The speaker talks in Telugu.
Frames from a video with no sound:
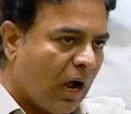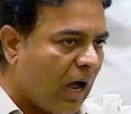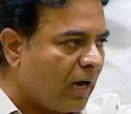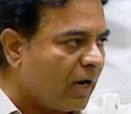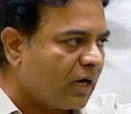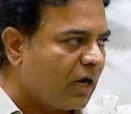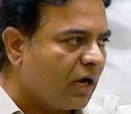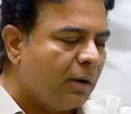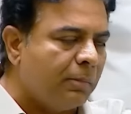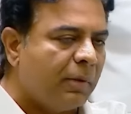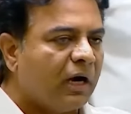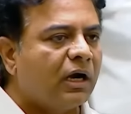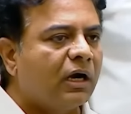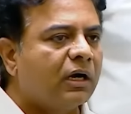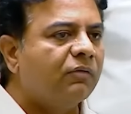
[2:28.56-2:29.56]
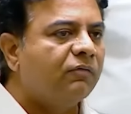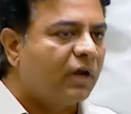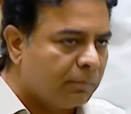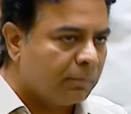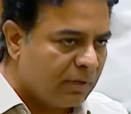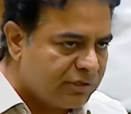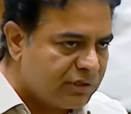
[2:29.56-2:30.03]
ఆ రకంగా మాట్లాడడం
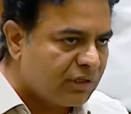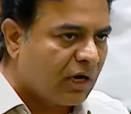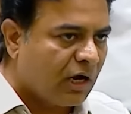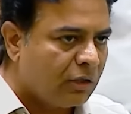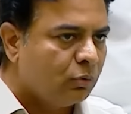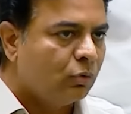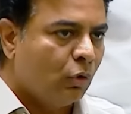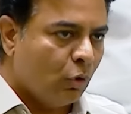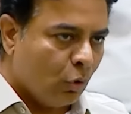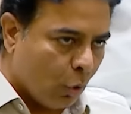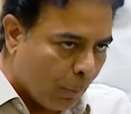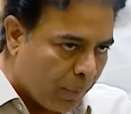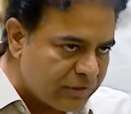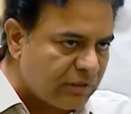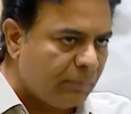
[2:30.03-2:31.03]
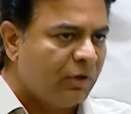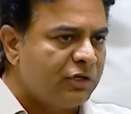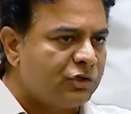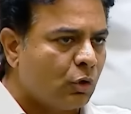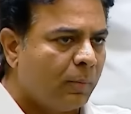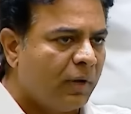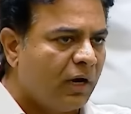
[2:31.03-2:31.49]
వారికి మంచిది కాదు
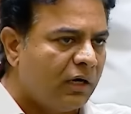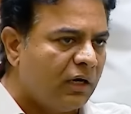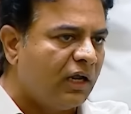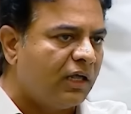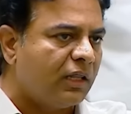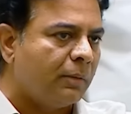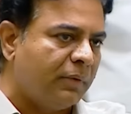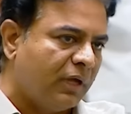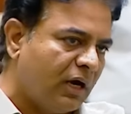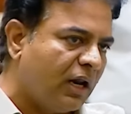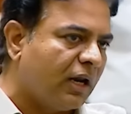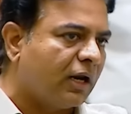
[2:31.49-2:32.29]
ఉపసంహరించుకోమనండి లేదా మీరైనా